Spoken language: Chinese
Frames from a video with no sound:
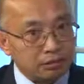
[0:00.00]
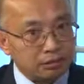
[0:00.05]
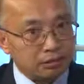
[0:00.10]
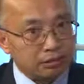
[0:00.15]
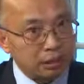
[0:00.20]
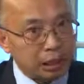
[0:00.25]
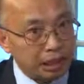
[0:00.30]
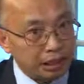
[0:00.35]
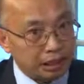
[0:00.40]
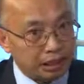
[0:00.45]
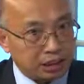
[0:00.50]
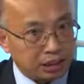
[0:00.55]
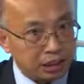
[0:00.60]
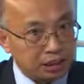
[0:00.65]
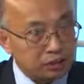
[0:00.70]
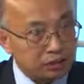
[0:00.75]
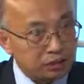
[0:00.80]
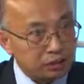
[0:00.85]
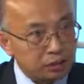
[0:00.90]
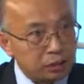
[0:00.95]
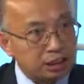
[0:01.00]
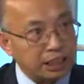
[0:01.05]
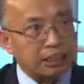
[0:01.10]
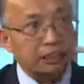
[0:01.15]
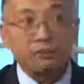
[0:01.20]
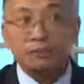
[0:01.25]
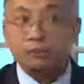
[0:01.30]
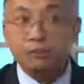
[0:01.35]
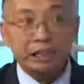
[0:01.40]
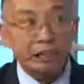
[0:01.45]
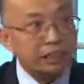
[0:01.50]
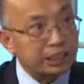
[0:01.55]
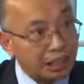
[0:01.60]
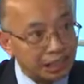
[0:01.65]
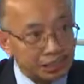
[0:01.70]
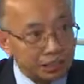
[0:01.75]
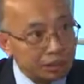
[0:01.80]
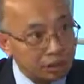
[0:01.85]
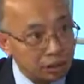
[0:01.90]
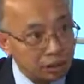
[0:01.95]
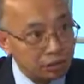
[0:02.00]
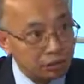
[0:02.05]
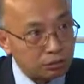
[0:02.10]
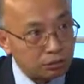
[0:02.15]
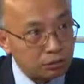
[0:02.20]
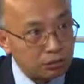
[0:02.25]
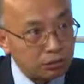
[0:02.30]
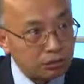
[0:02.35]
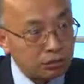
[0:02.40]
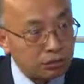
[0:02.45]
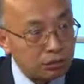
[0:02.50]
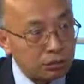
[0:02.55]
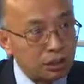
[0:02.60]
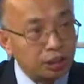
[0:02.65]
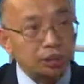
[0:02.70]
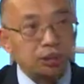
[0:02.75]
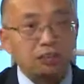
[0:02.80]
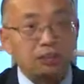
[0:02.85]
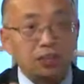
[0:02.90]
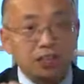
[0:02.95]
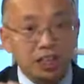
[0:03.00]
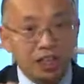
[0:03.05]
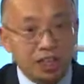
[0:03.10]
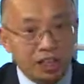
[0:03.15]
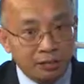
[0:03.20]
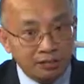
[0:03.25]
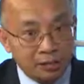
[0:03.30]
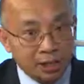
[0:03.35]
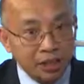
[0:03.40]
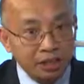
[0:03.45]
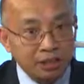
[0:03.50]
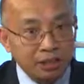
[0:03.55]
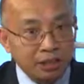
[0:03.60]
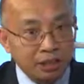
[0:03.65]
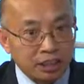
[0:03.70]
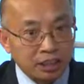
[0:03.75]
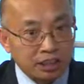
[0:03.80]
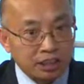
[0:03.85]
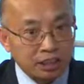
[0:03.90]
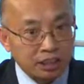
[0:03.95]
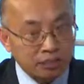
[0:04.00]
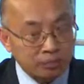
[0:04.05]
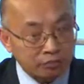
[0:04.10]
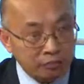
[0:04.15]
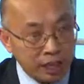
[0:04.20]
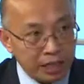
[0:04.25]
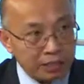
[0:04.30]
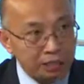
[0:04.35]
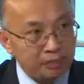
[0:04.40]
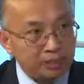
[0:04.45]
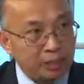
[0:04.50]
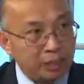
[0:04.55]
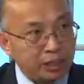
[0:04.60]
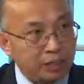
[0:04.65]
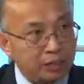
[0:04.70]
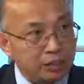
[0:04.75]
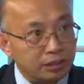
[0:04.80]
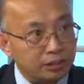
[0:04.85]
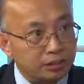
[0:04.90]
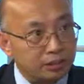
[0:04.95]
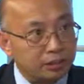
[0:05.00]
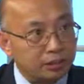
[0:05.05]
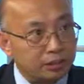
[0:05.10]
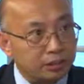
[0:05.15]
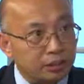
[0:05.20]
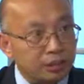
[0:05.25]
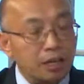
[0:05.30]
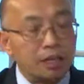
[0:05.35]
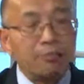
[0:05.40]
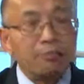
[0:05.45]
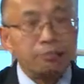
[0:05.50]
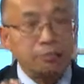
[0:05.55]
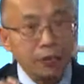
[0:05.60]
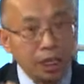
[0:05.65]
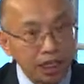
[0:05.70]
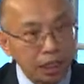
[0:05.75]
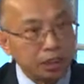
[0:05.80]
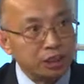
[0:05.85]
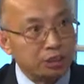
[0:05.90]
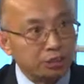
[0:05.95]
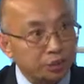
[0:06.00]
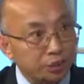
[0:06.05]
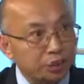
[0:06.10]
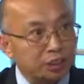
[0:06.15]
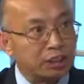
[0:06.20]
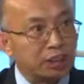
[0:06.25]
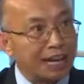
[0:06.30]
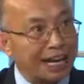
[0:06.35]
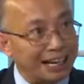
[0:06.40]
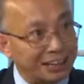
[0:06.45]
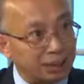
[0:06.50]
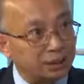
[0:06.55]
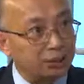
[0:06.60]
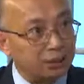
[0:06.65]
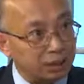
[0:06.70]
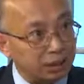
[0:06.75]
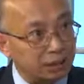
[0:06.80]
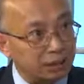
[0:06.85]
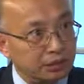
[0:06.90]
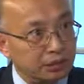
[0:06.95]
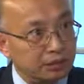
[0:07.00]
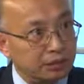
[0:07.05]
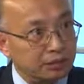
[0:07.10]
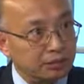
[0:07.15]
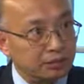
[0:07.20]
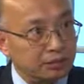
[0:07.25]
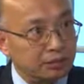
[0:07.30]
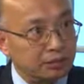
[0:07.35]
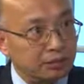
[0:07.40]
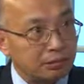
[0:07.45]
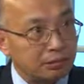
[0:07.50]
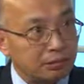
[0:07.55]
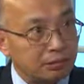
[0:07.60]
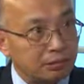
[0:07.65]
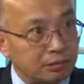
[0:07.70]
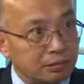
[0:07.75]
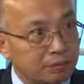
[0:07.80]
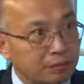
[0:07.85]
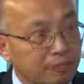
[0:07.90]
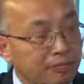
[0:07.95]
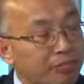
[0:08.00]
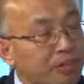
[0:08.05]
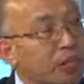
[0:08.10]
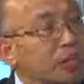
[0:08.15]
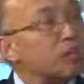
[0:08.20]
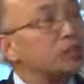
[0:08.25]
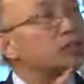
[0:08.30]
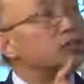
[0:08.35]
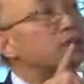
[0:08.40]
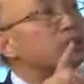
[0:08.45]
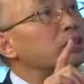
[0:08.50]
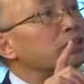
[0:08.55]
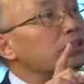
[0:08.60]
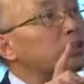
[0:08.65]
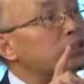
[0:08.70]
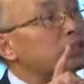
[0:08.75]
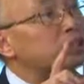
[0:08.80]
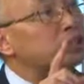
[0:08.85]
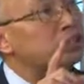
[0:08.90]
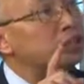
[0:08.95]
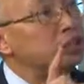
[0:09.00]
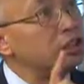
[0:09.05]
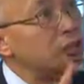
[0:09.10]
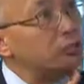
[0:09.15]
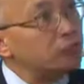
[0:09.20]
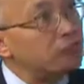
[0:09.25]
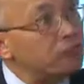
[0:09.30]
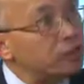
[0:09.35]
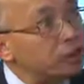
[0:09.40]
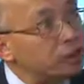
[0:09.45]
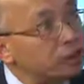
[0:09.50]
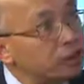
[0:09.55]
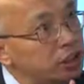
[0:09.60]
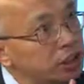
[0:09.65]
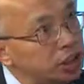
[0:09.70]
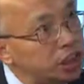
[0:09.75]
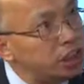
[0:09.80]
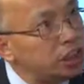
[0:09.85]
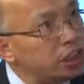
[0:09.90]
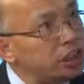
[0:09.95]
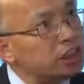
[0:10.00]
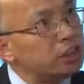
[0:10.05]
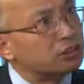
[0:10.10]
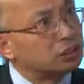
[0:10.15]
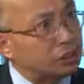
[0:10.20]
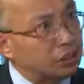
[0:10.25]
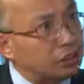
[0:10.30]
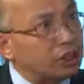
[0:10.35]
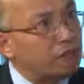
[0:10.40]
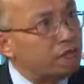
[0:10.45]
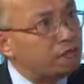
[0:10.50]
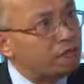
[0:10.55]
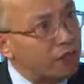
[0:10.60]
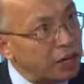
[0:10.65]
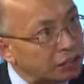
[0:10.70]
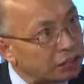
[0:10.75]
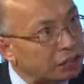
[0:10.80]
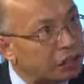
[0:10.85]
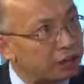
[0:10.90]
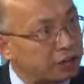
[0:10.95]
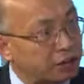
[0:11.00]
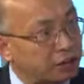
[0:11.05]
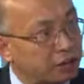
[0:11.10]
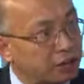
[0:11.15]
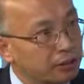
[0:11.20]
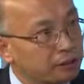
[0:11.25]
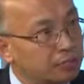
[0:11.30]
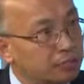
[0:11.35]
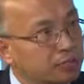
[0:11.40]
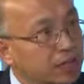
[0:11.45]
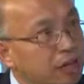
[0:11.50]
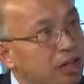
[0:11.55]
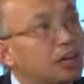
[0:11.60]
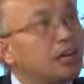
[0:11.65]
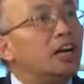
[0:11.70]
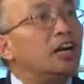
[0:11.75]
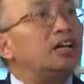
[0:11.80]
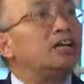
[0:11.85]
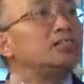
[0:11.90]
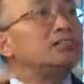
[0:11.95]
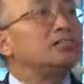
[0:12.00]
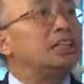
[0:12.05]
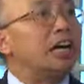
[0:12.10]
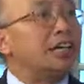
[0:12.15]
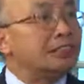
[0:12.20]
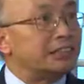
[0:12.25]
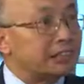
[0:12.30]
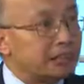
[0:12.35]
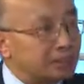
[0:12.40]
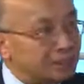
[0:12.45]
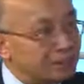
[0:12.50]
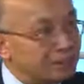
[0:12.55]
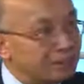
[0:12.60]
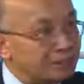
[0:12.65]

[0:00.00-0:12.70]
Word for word: 他其中就讲得非常清楚，说你们的这个 investment 必须是 at risk，OK，就是说一定有承担风险，一定要承担风险的。但是